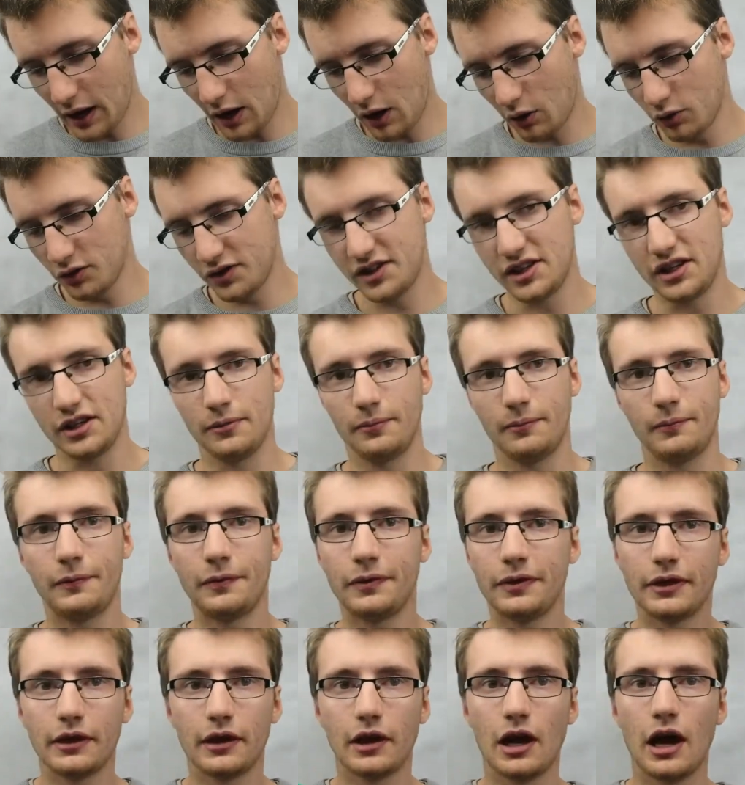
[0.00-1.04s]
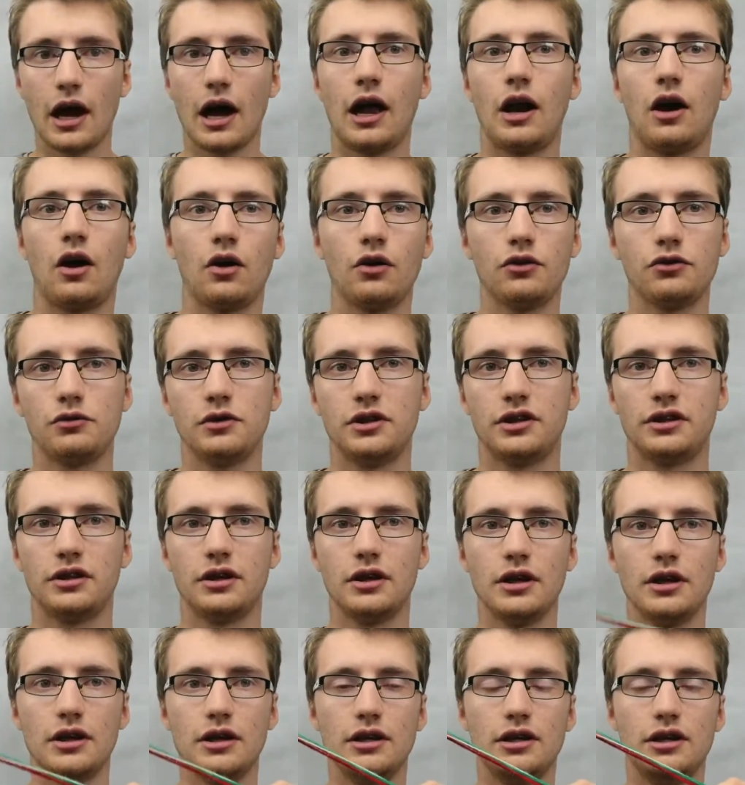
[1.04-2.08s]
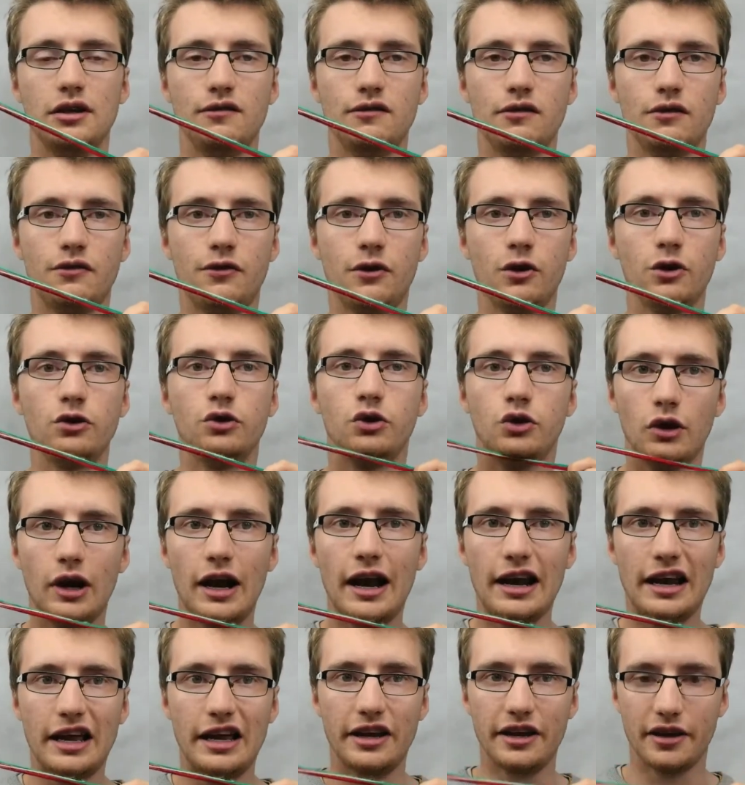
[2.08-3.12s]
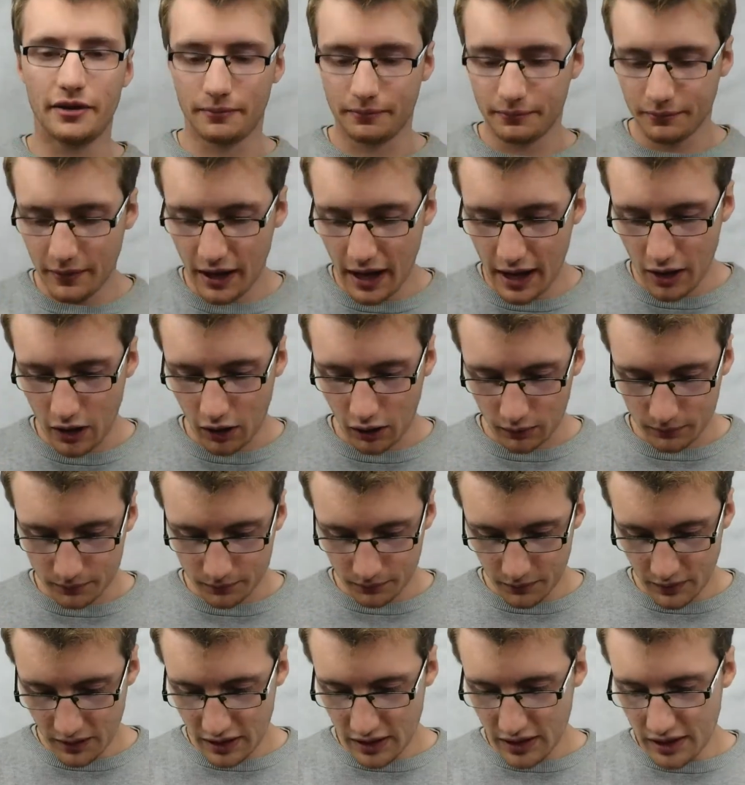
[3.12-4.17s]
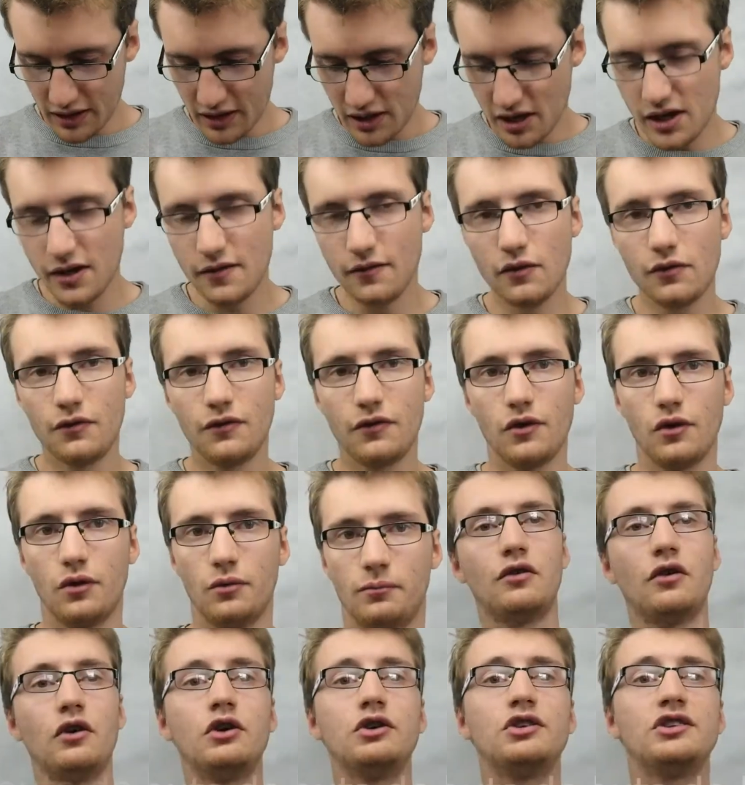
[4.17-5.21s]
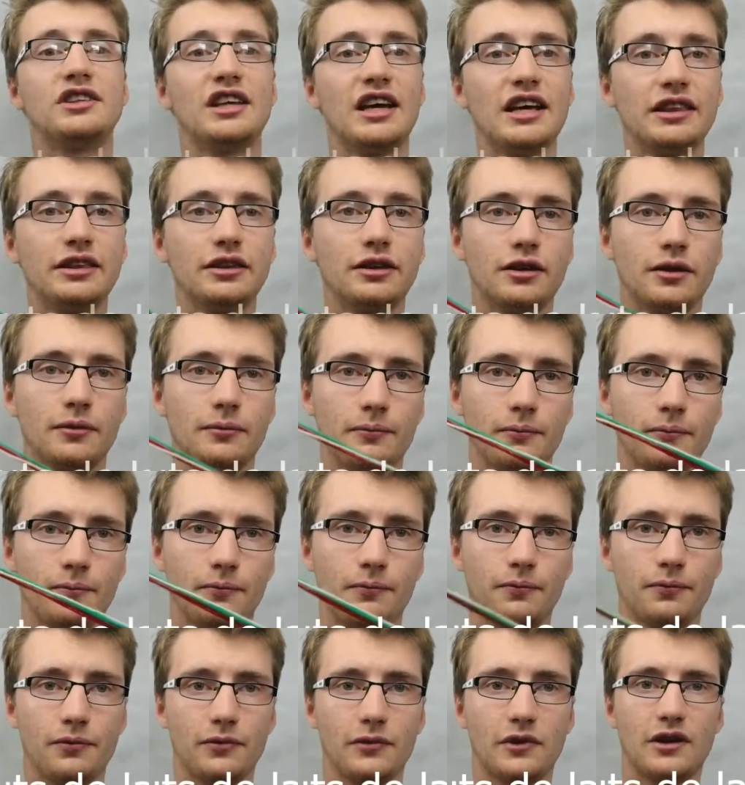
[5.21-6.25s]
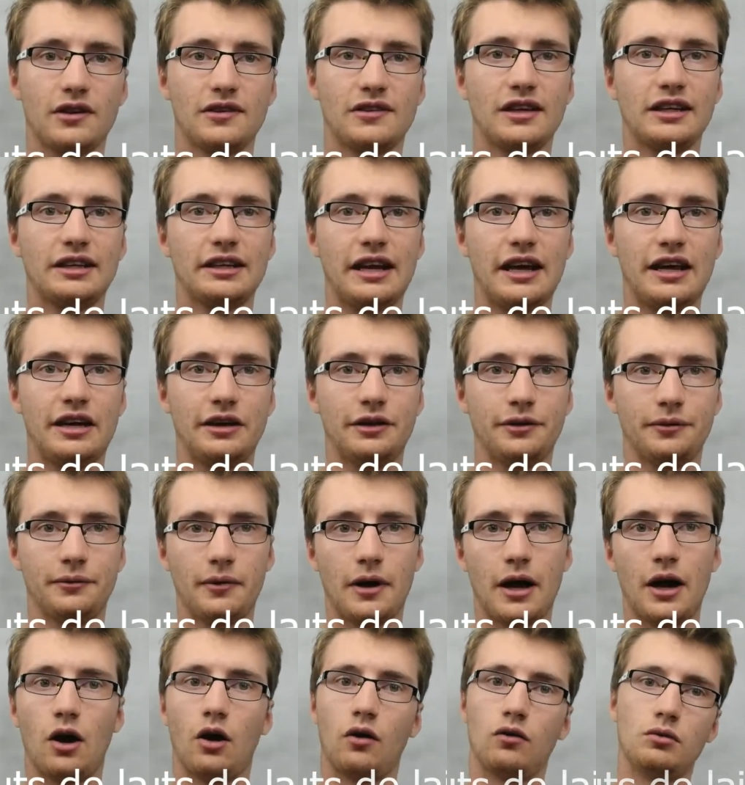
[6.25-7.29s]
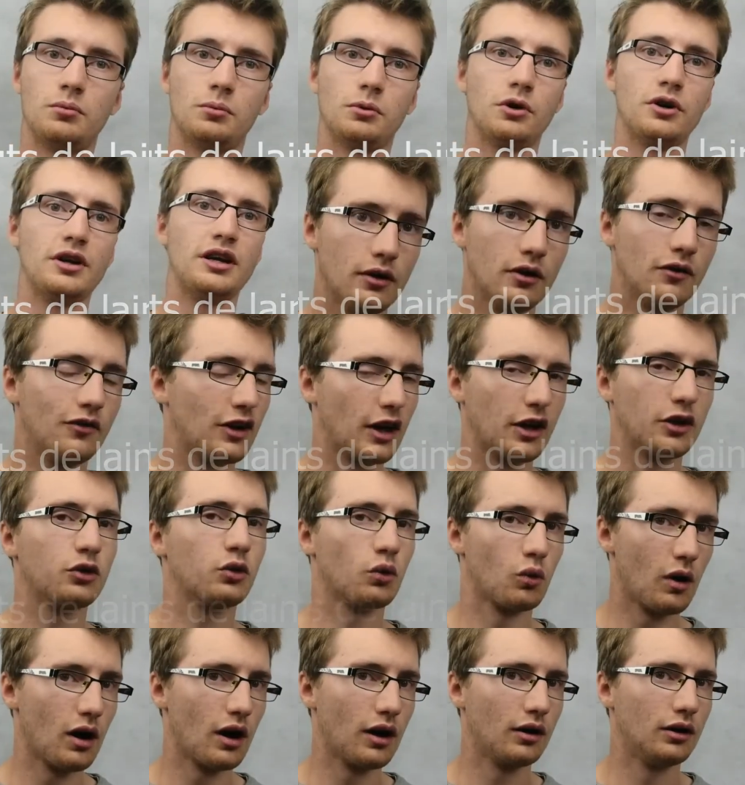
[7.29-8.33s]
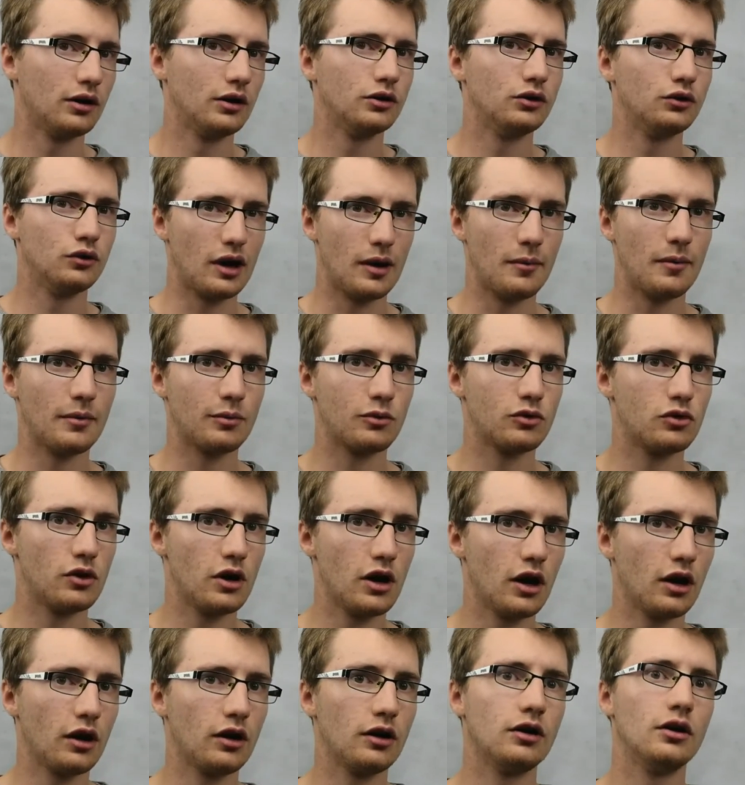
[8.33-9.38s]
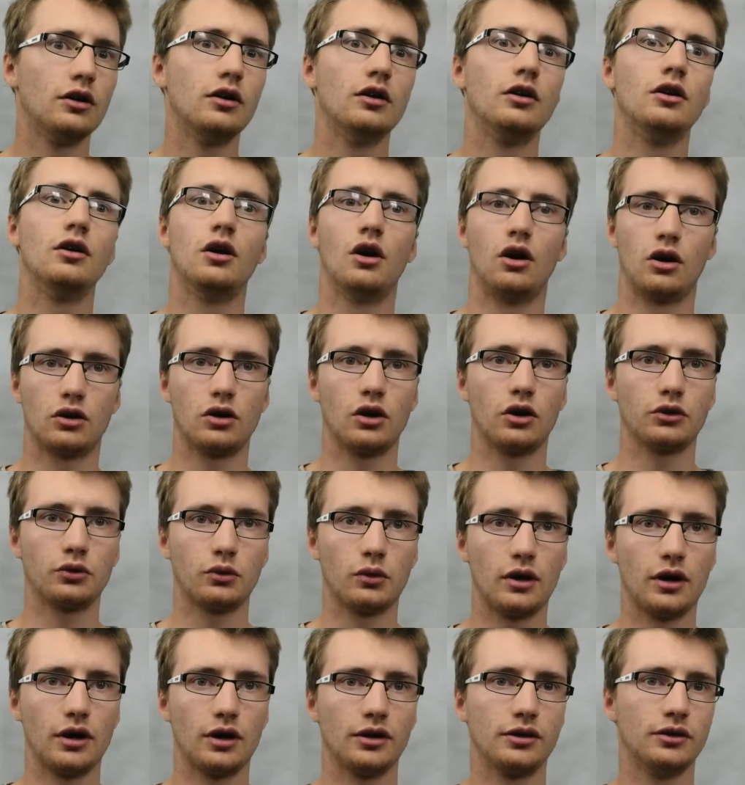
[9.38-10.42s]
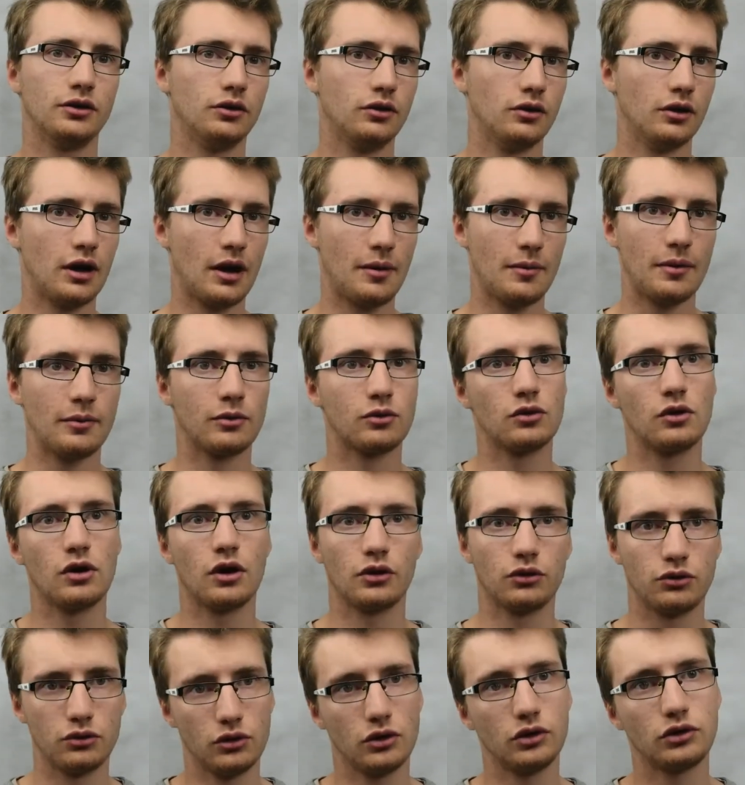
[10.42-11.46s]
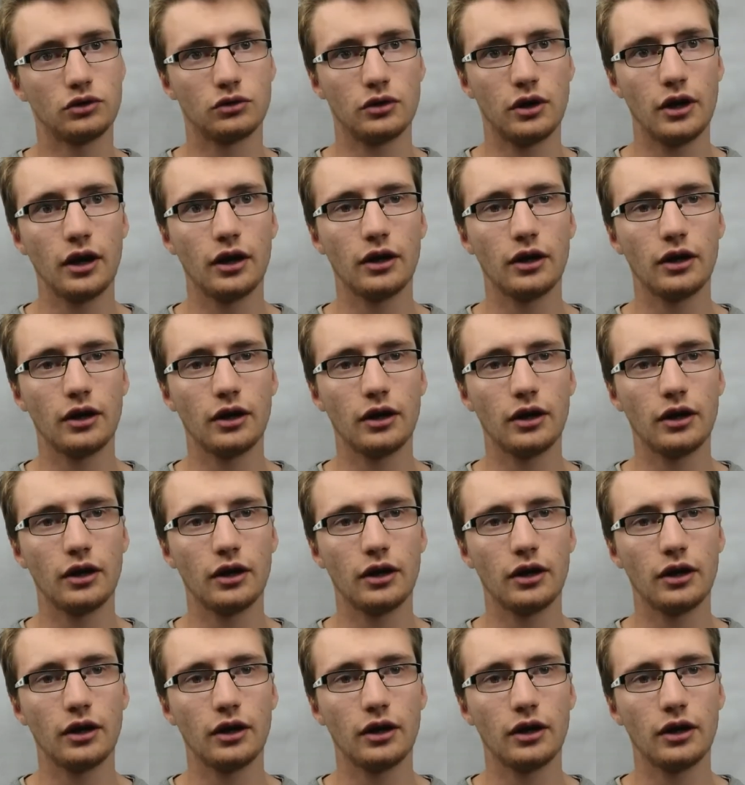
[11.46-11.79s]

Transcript: aussi, alors ensuite, il vous faut de la laine. Alors, il vous faut pour cette, laine. Alors vous prenez enfin 3 de la même couleur, encore 3 de la même couleur, d'une autre couleur,